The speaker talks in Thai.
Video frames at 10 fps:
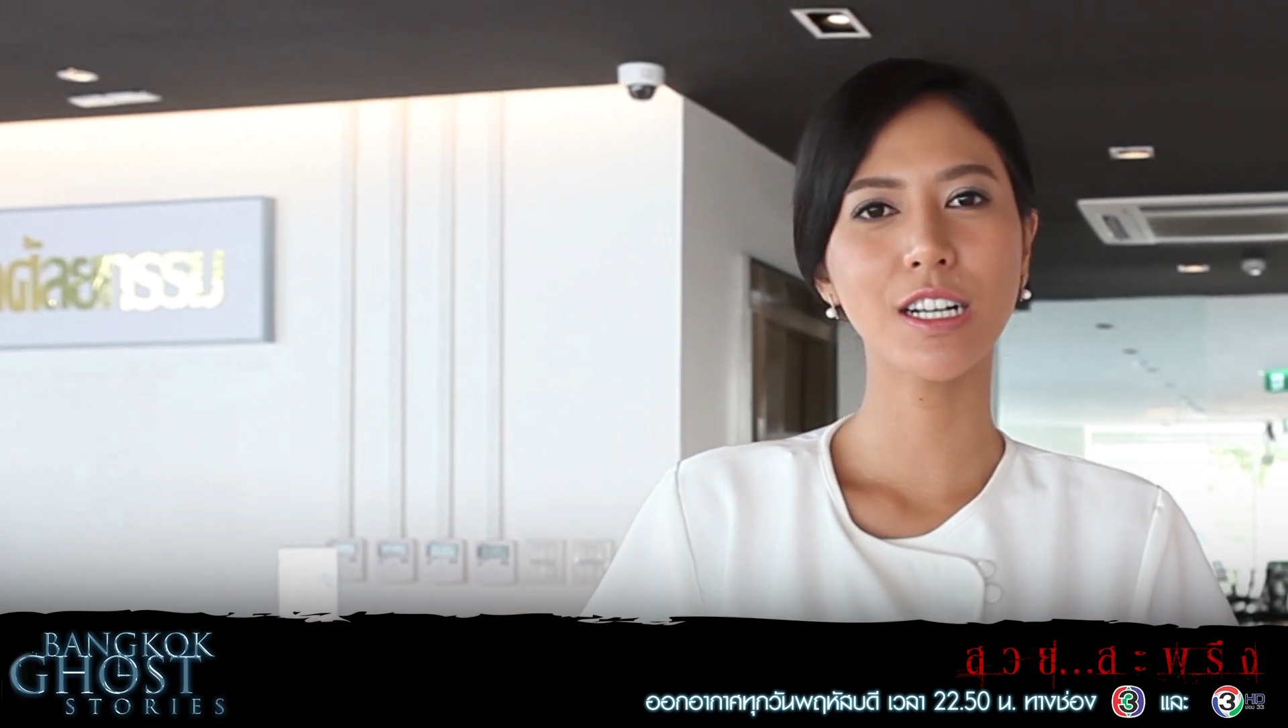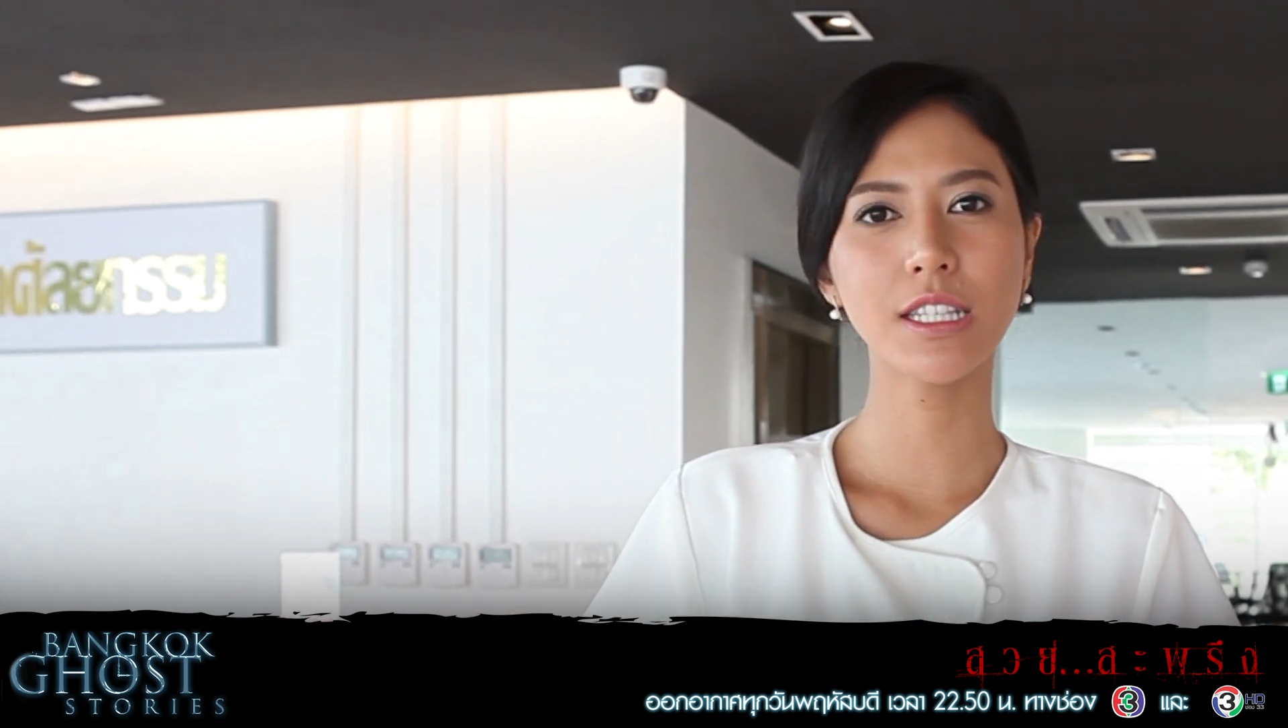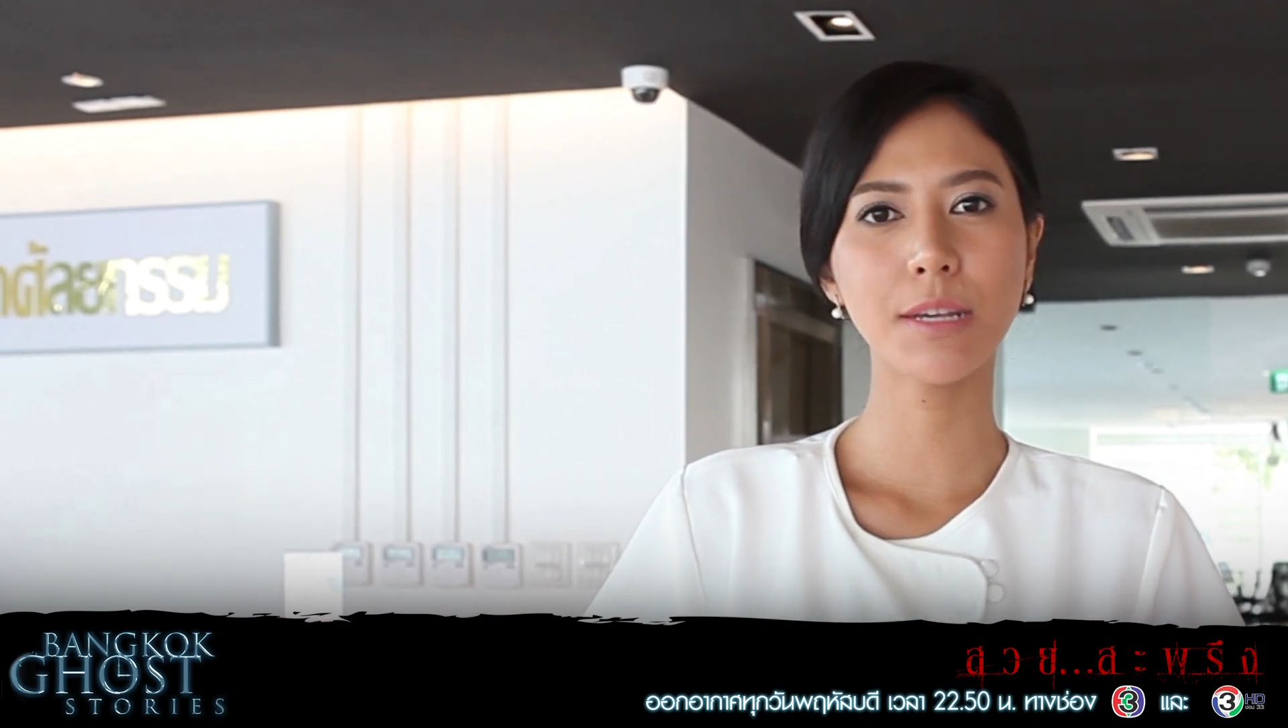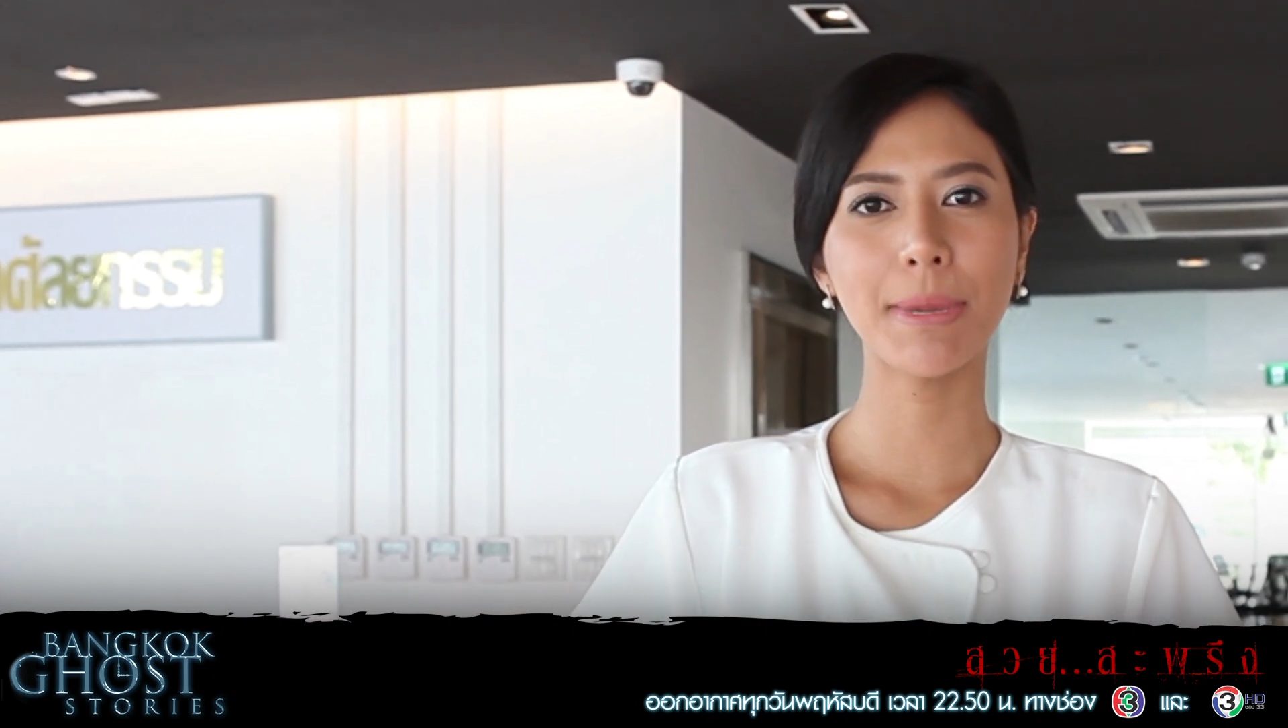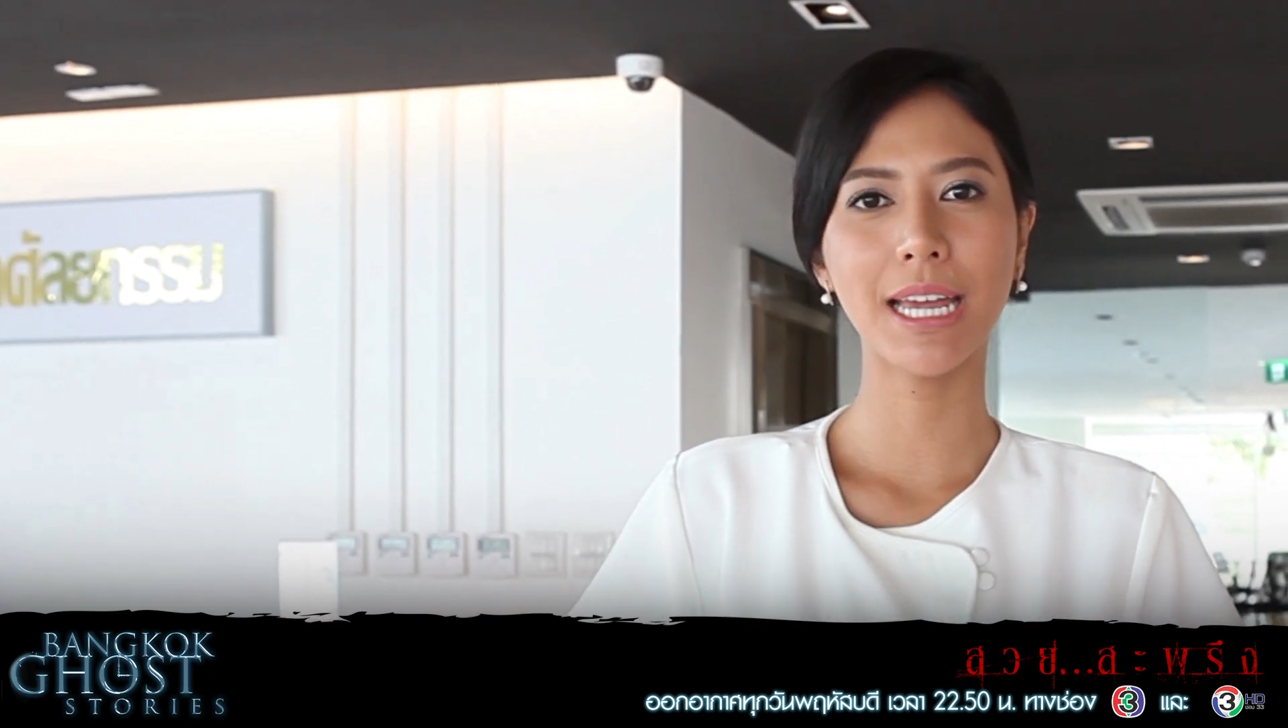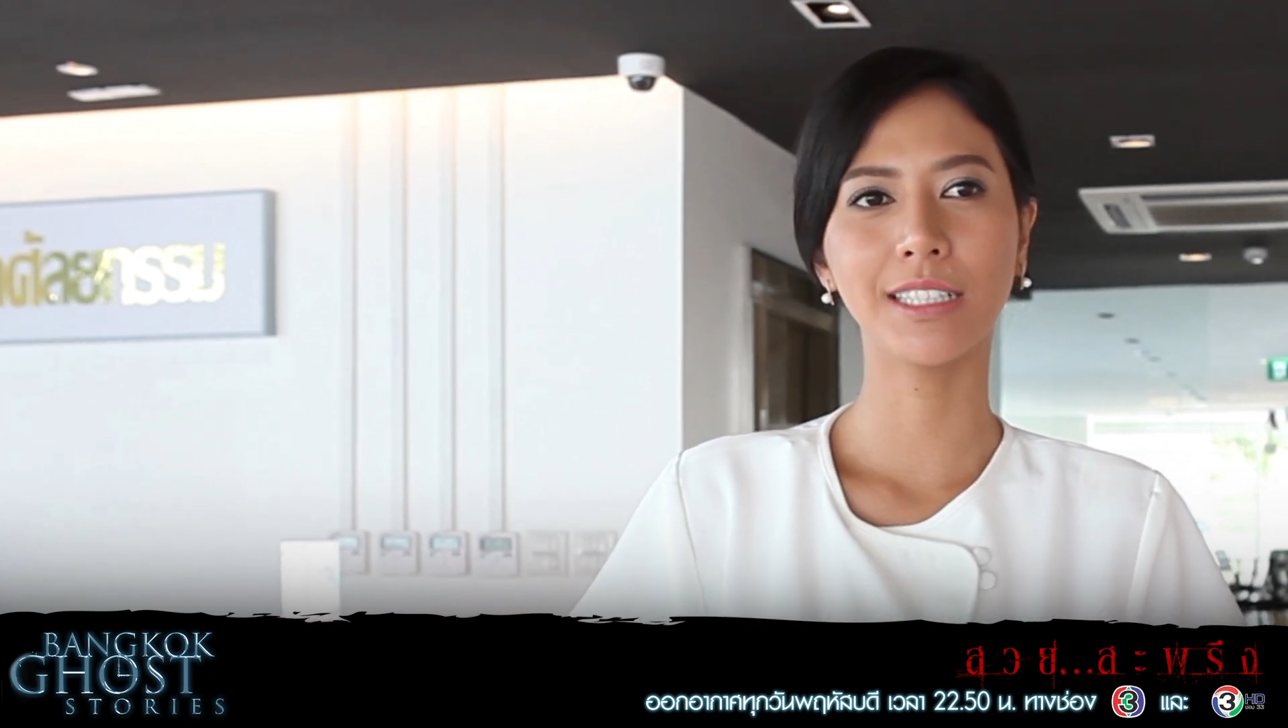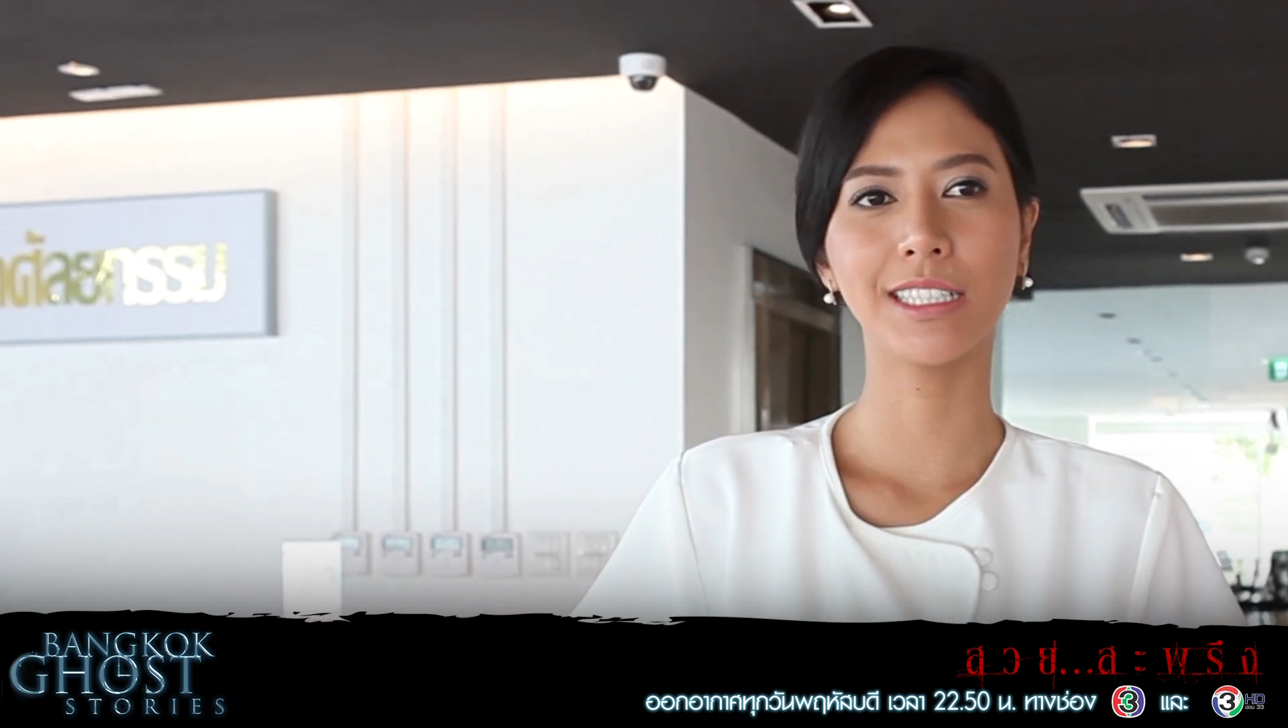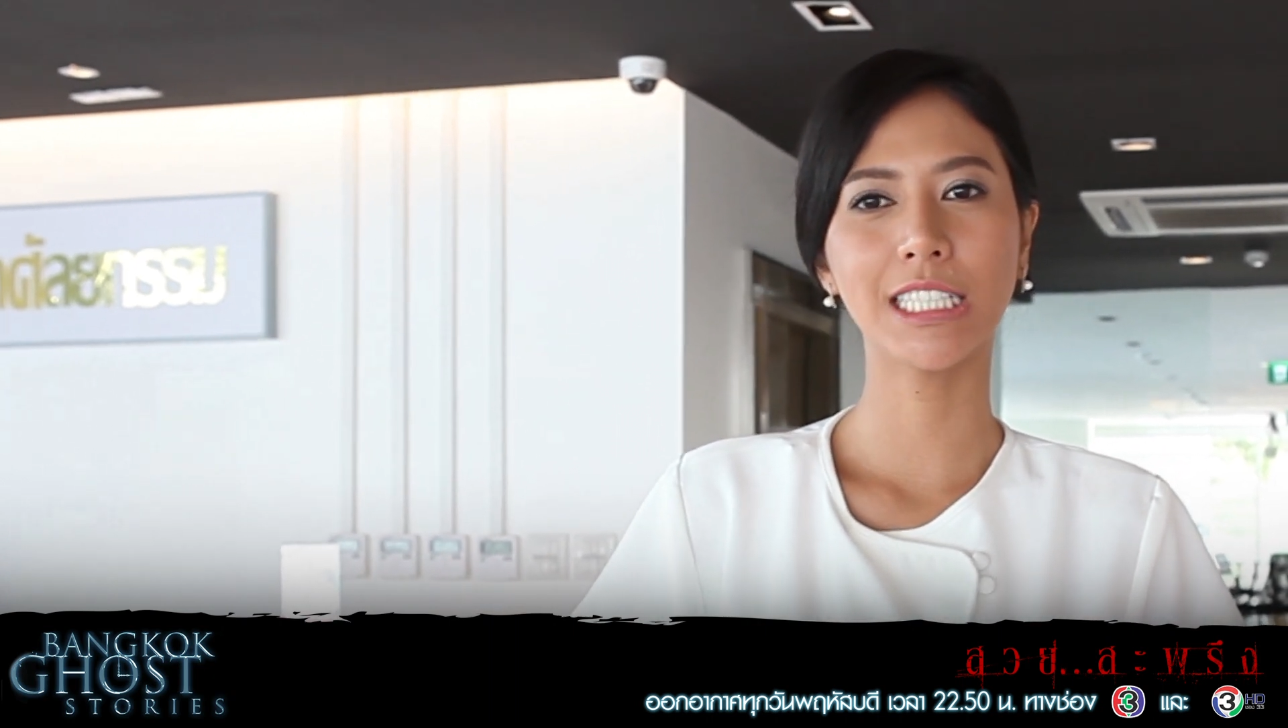ก็จะเป็น